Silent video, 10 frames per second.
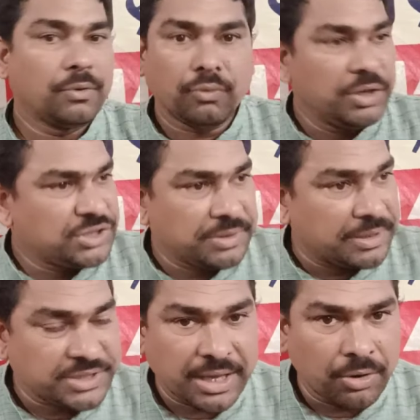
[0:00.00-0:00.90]
कोई
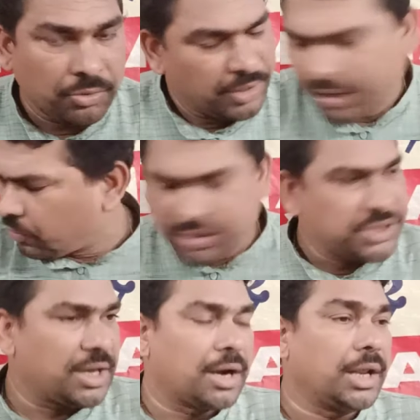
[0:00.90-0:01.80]
शेयर होल्डर नहीं कोई
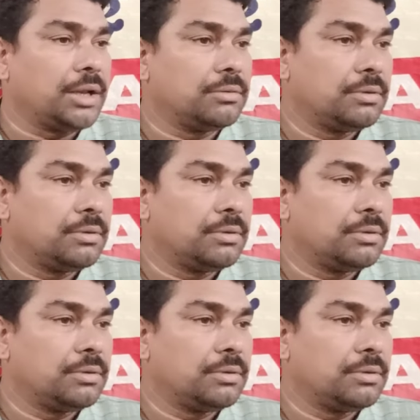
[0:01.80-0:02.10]
शेयर नहीं